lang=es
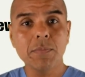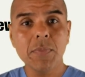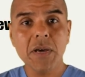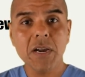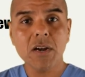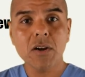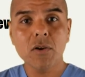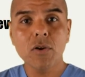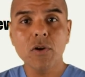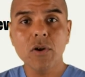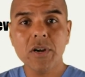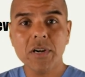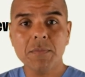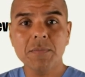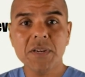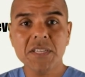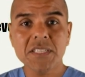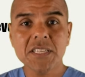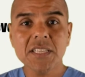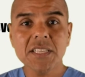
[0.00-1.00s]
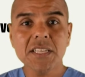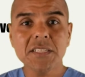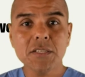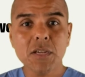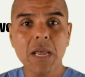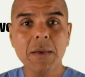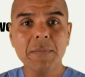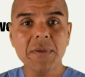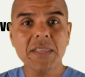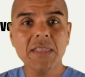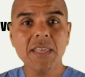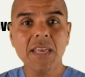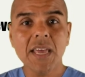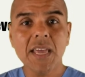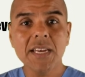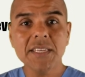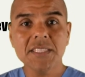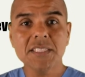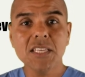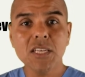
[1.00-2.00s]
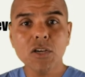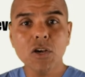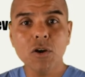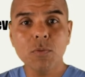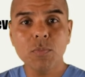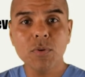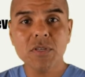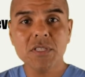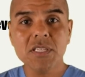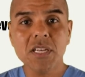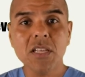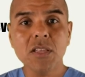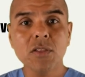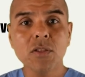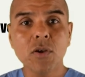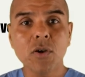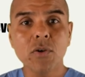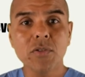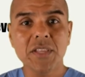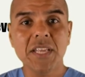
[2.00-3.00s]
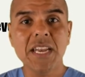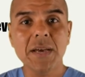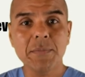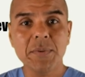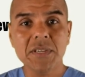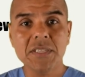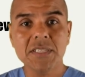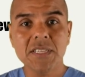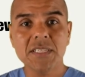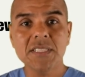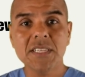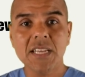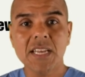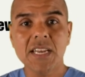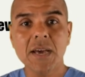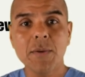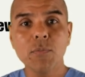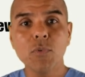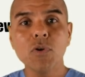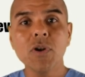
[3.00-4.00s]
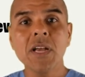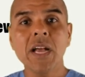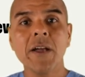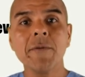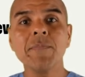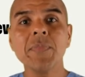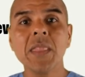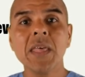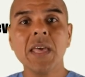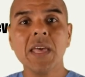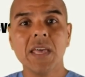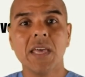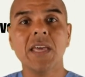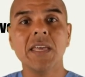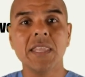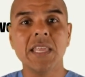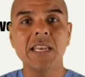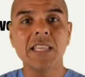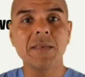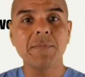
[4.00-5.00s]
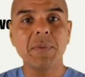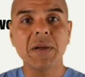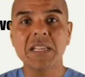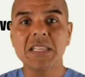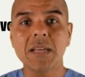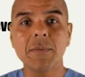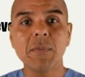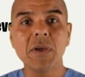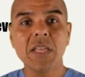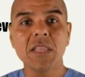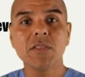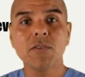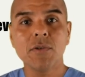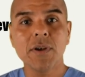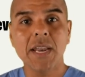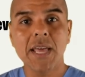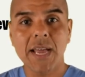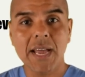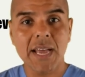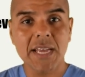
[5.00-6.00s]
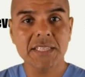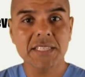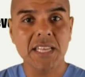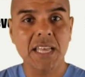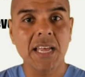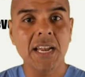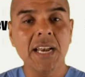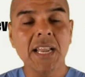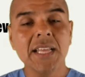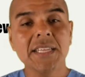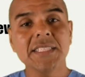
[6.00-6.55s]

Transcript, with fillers: perro representa solamente el 5% de la presencia de la pulga en el departamento, en la casa,